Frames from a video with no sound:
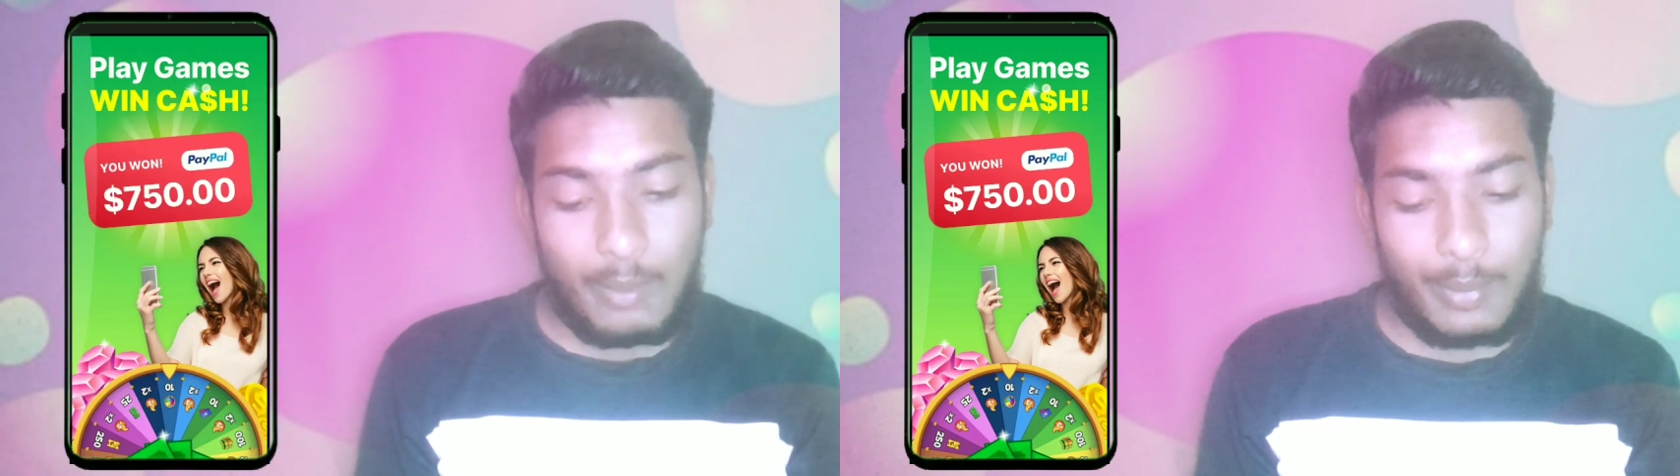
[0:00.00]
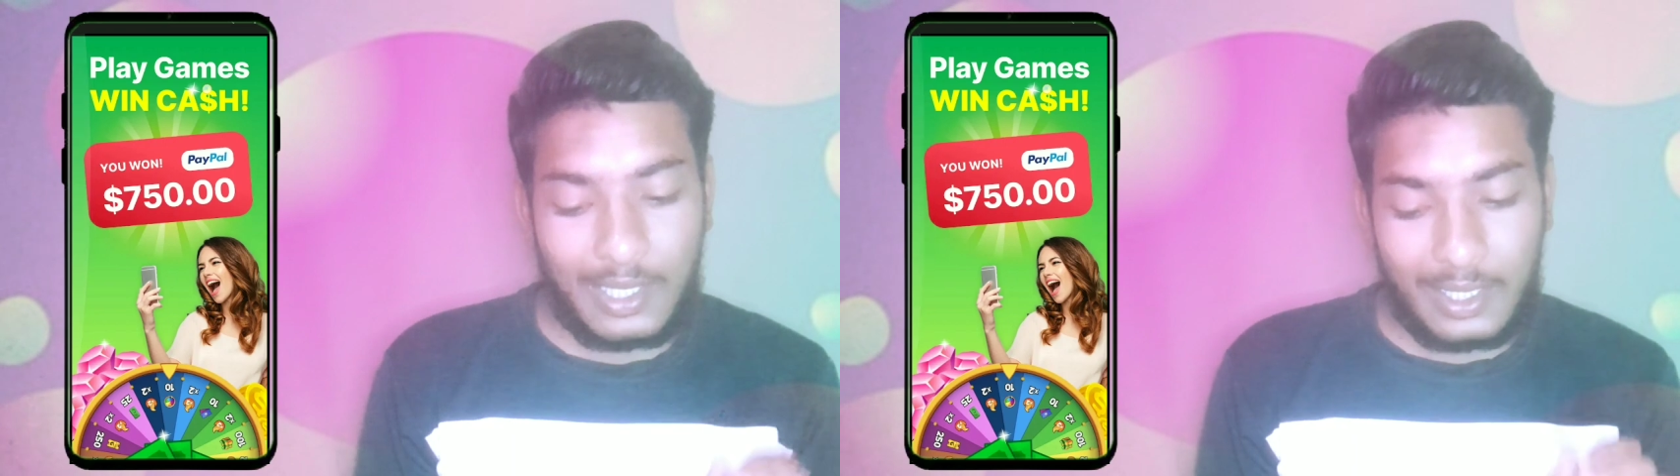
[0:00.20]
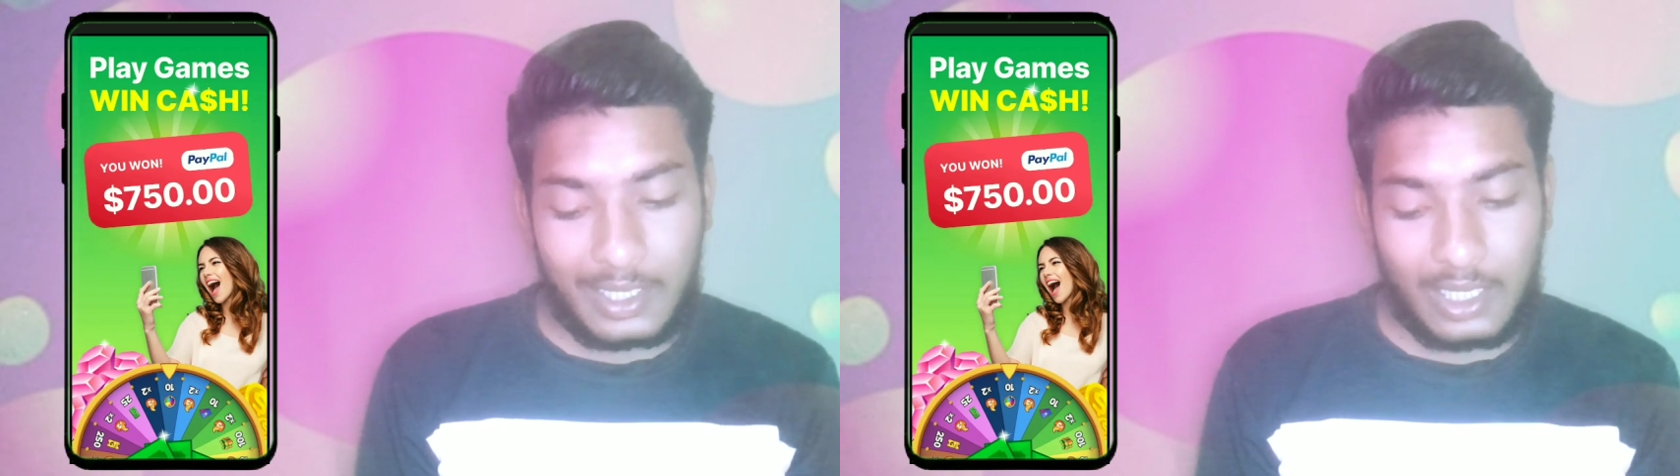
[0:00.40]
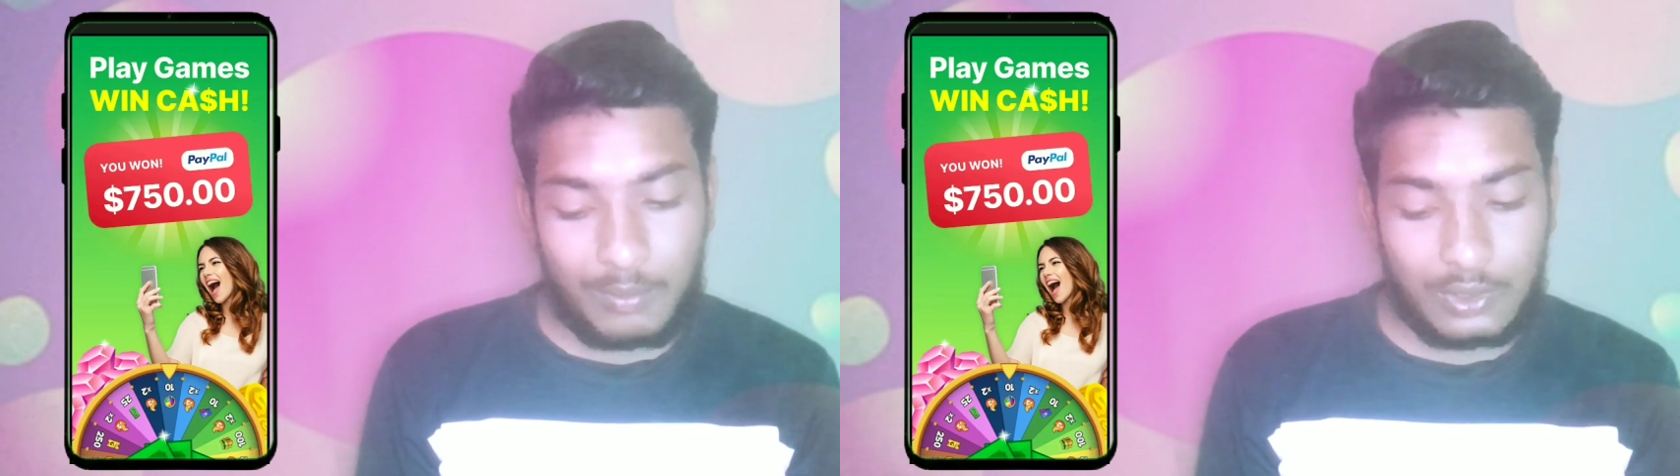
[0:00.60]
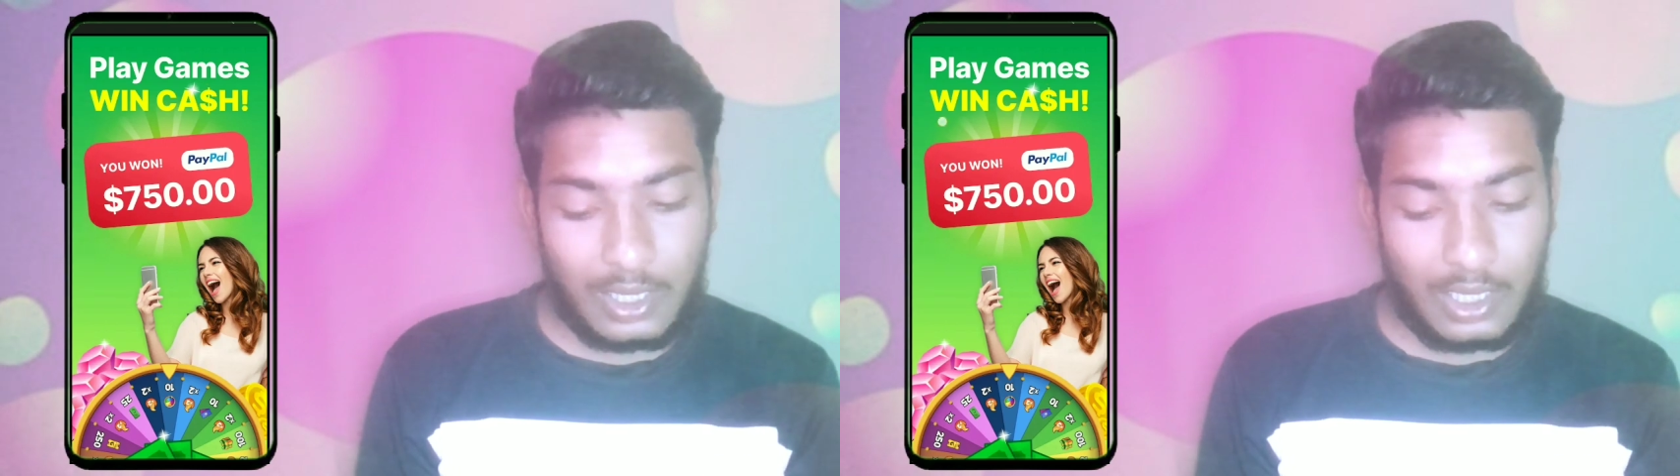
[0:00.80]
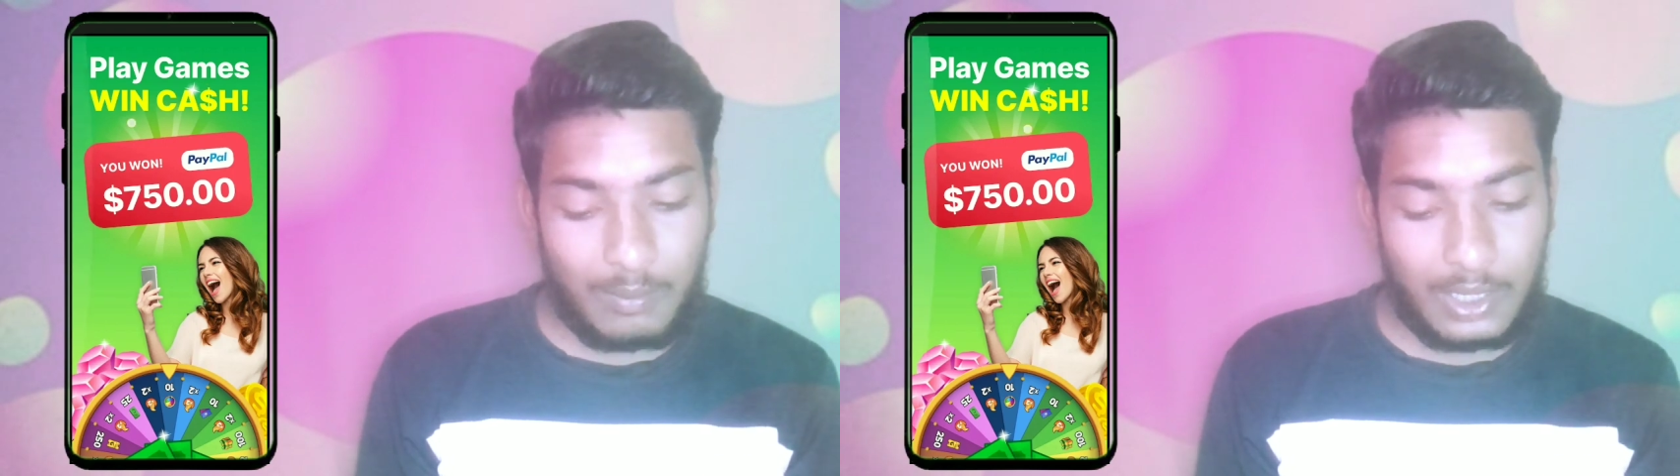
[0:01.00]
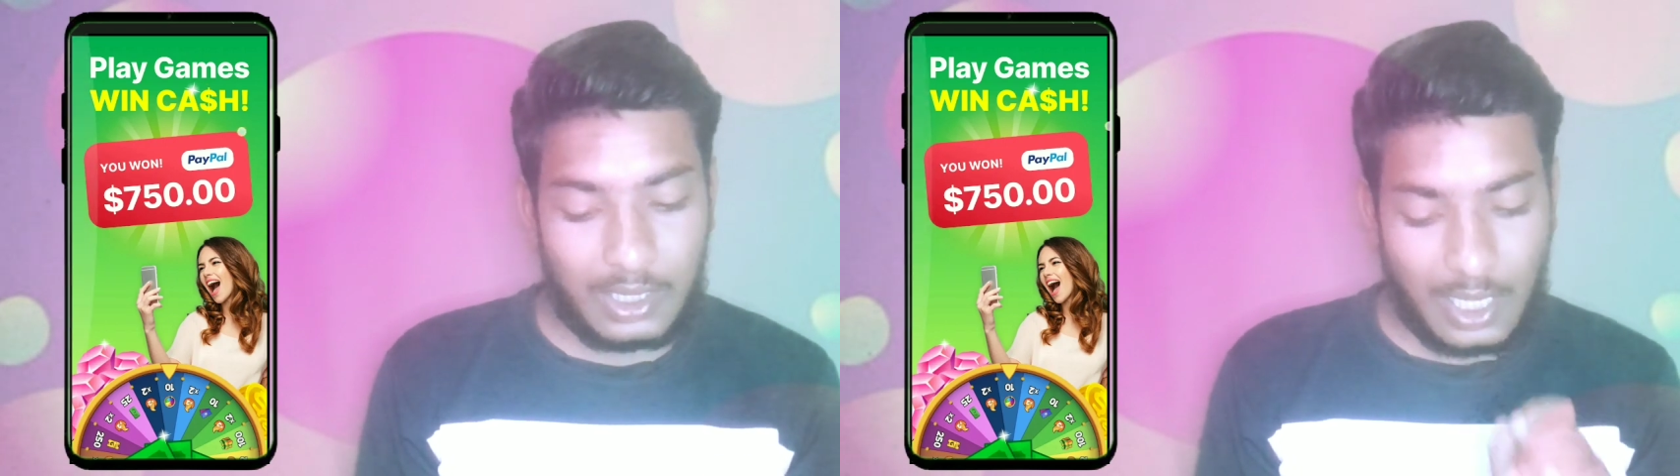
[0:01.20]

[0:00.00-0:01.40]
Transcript: प्ले गेम्स एंड बिन